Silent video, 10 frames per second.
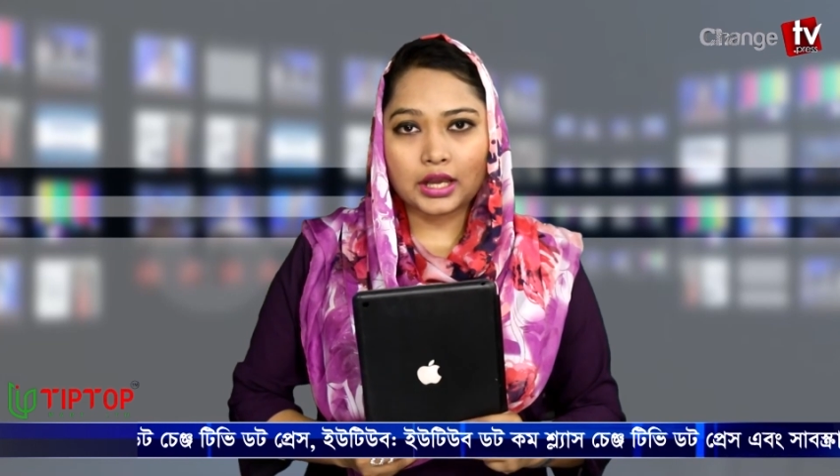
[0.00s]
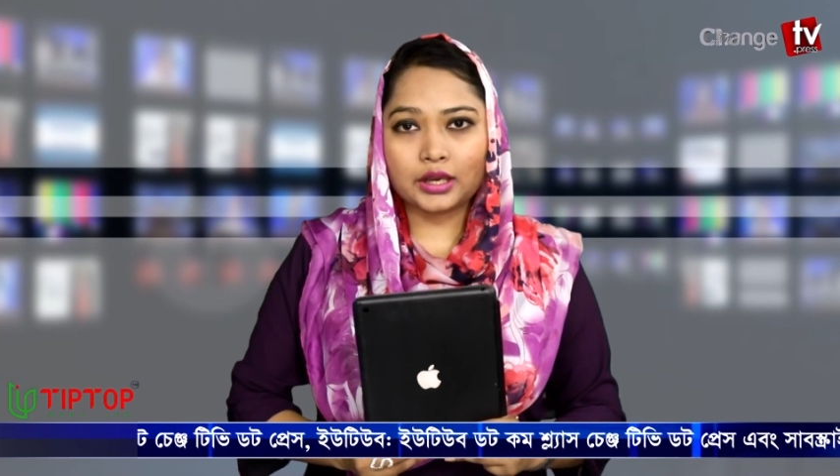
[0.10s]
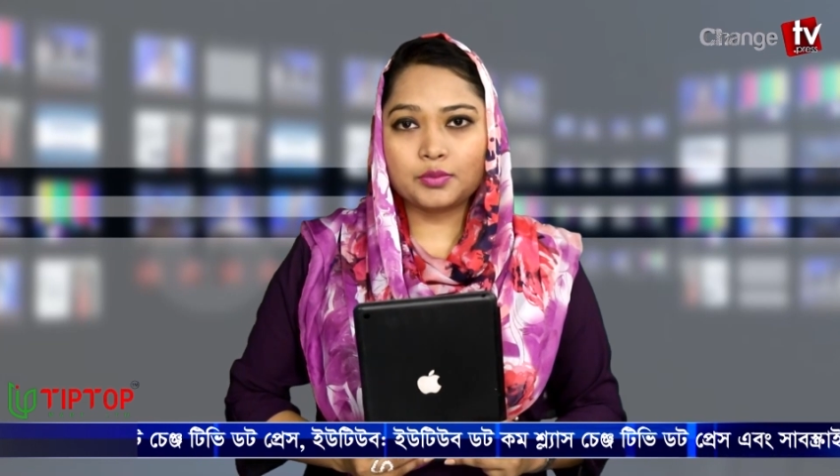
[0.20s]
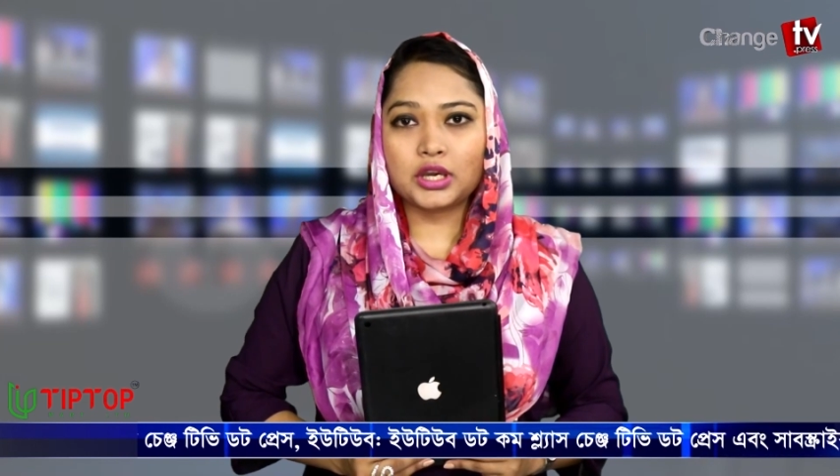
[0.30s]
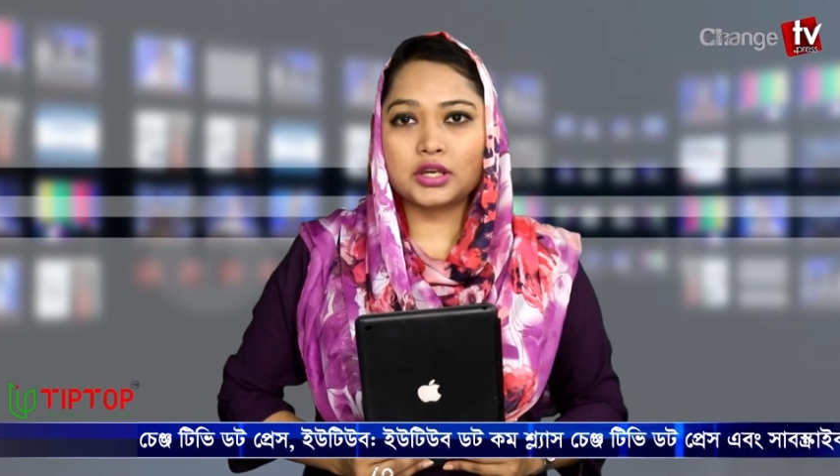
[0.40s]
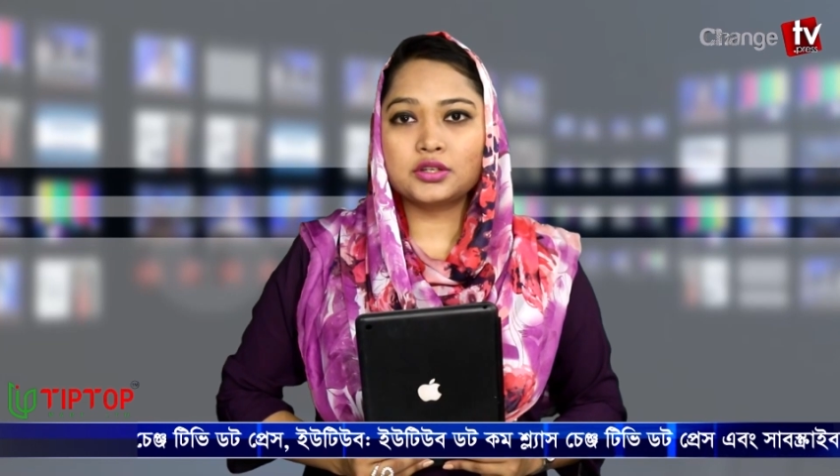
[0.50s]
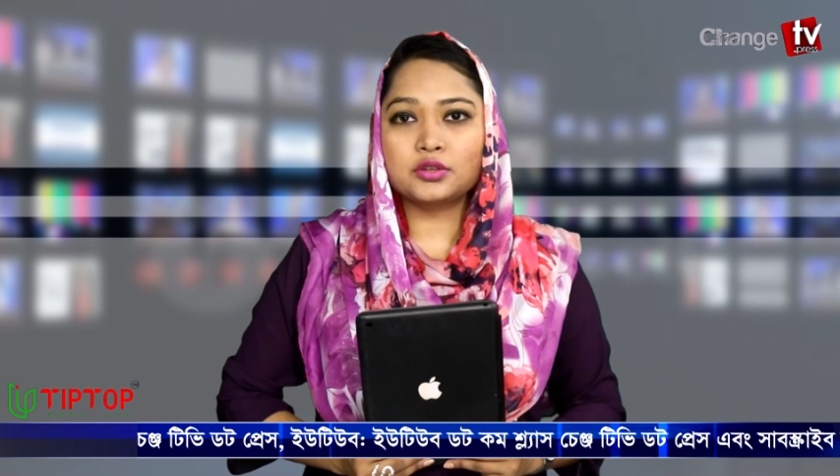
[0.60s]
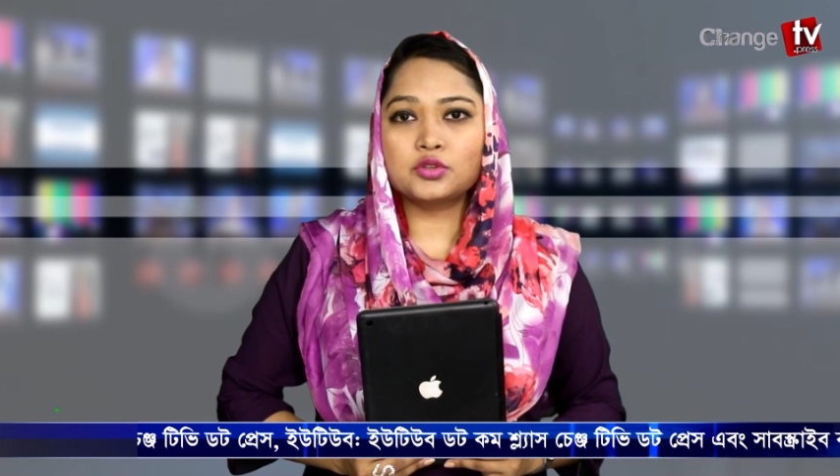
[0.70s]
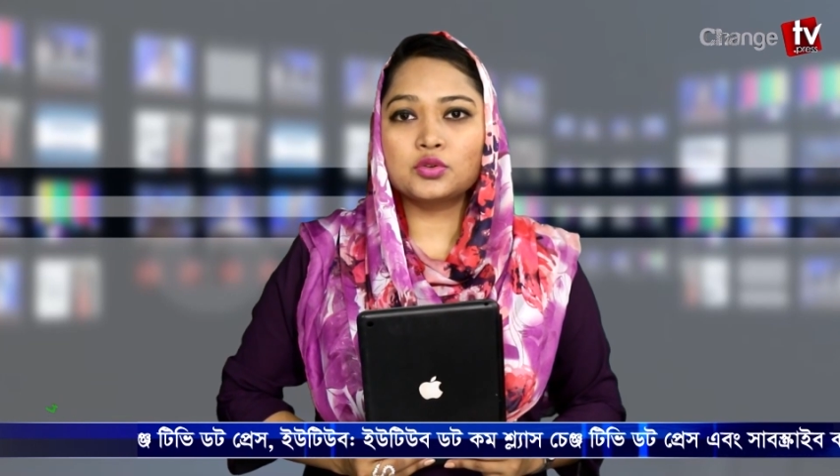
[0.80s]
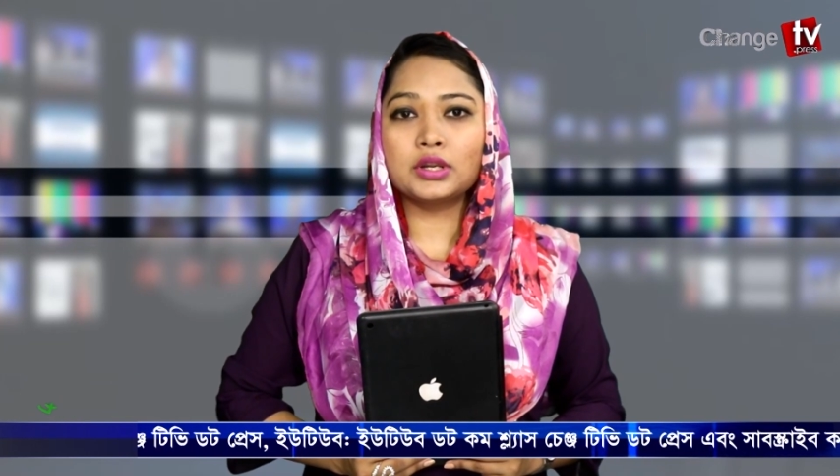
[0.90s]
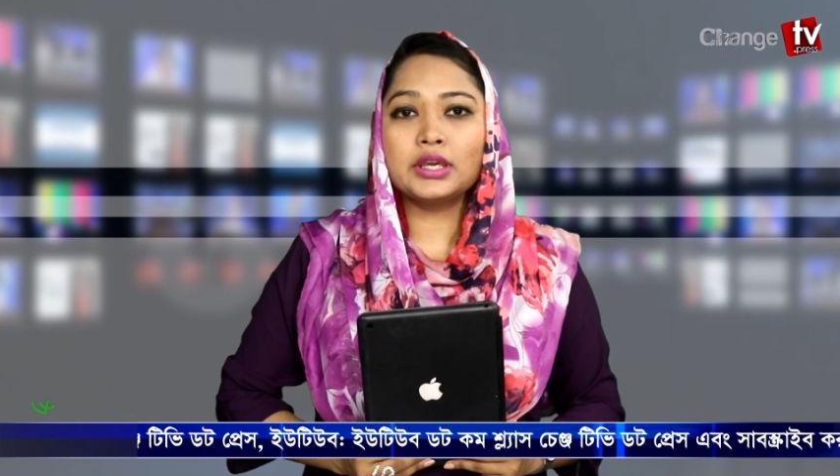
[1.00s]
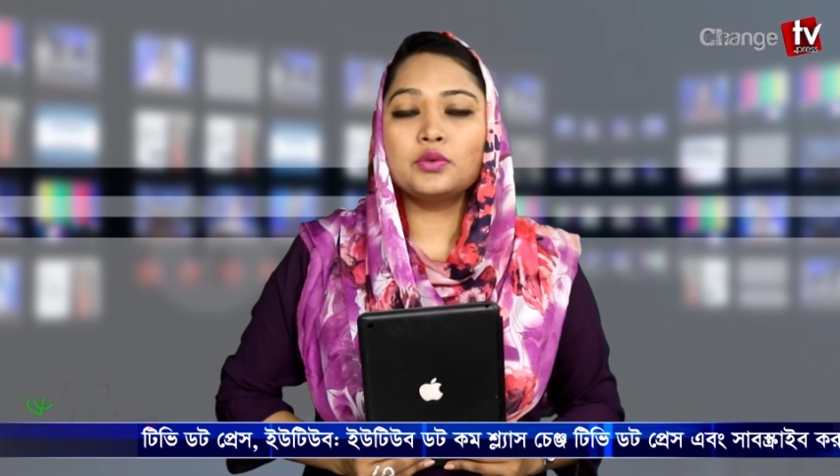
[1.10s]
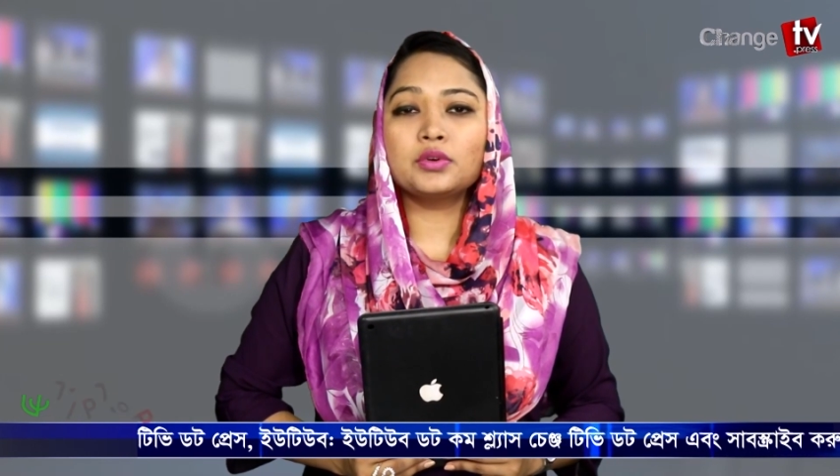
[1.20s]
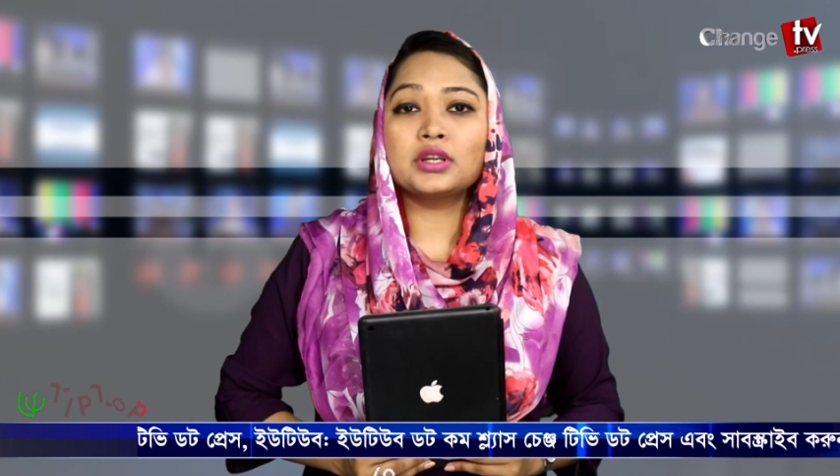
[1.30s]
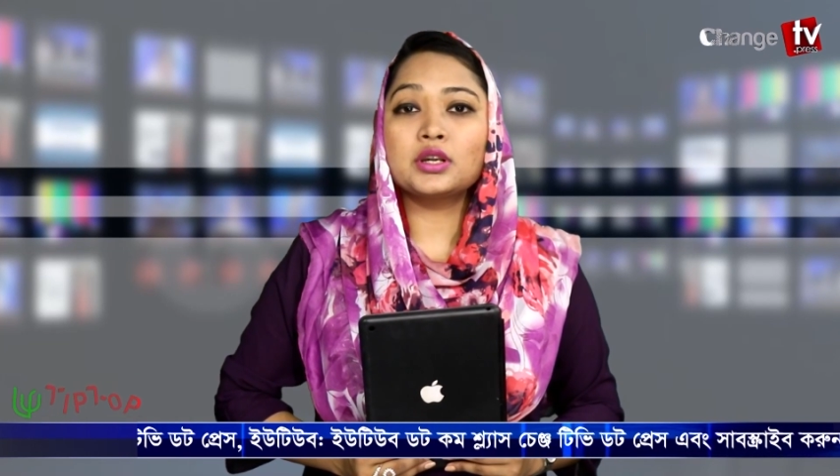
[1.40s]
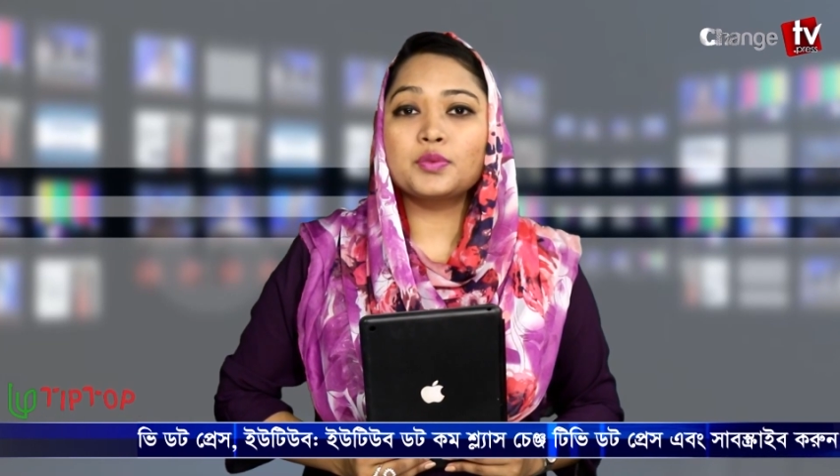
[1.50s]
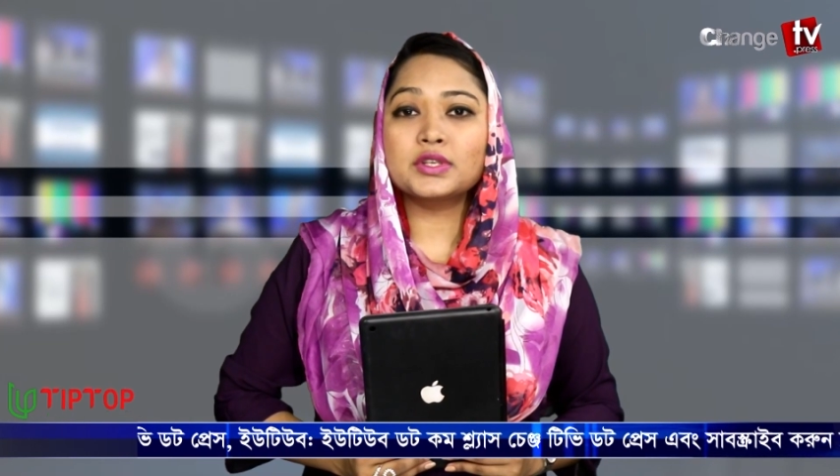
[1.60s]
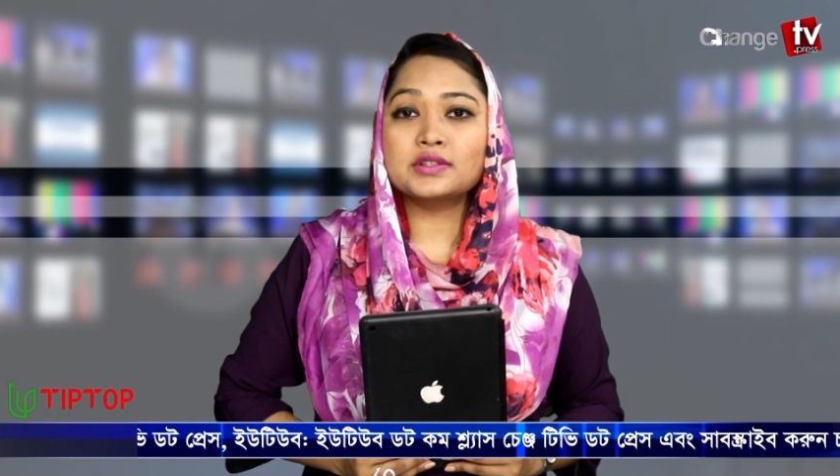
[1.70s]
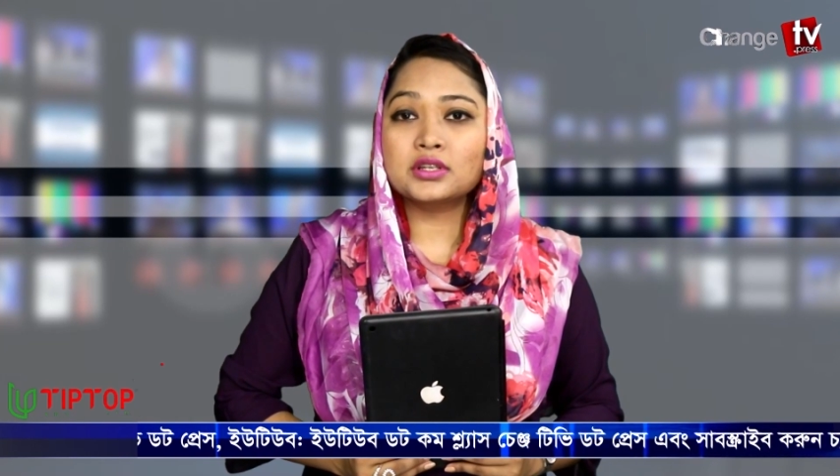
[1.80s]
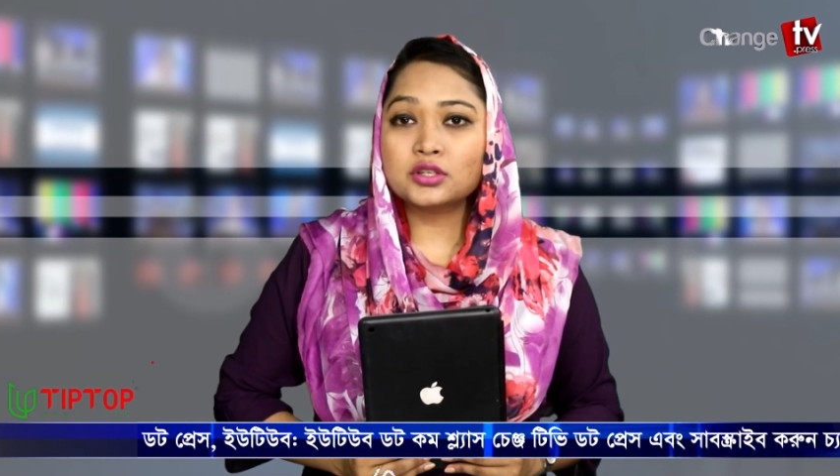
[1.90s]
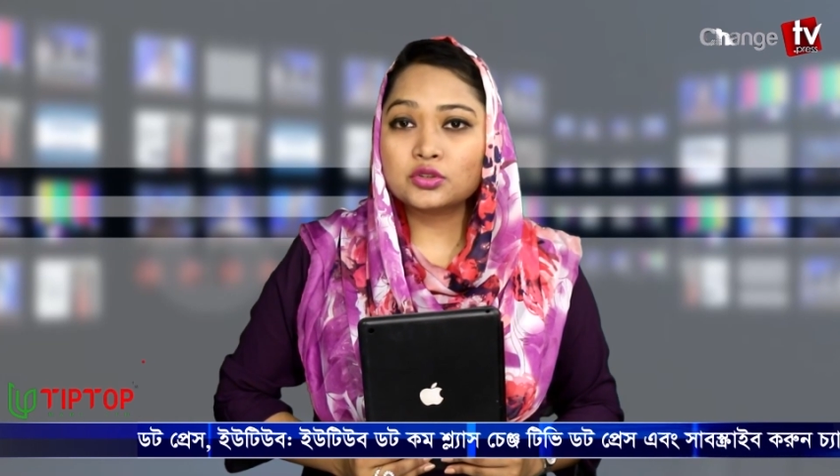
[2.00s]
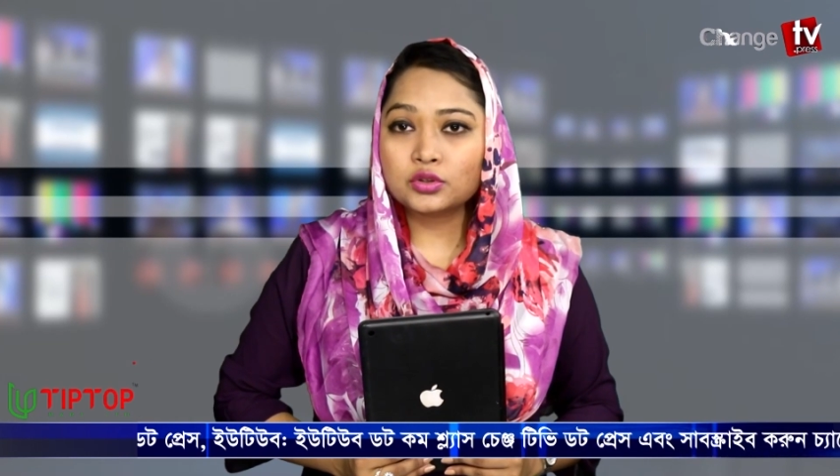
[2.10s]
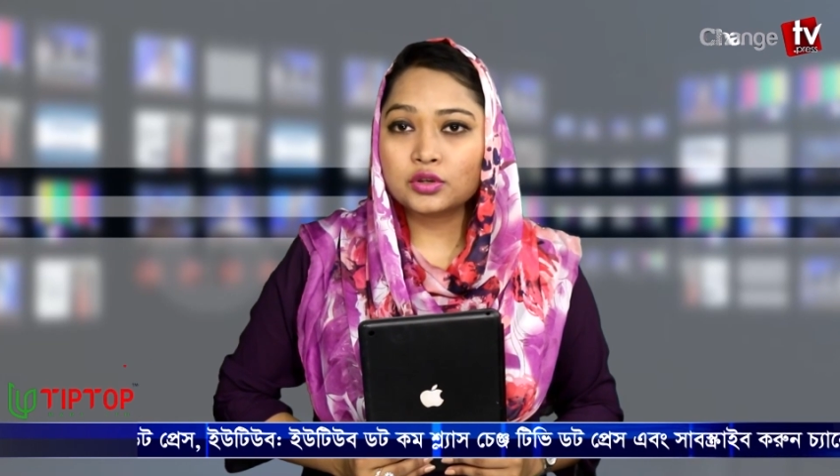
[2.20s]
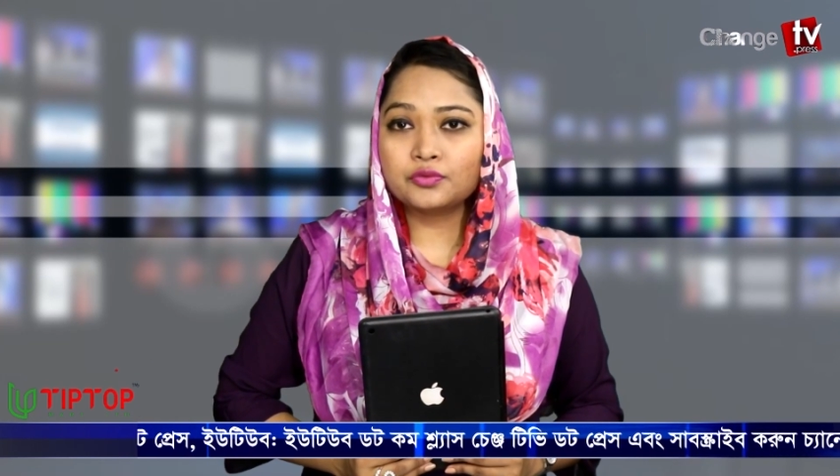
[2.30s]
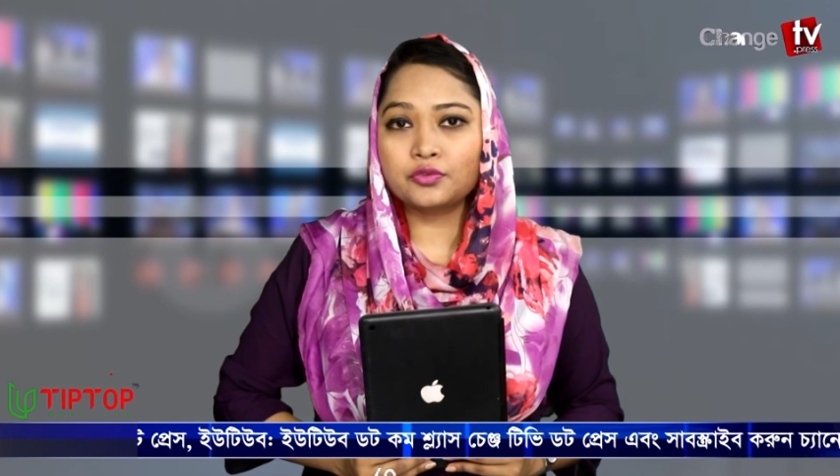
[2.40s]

আগামী আঠারোই জুলাই ইউক্রেনের প্রেসিডেন্টের সঙ্গে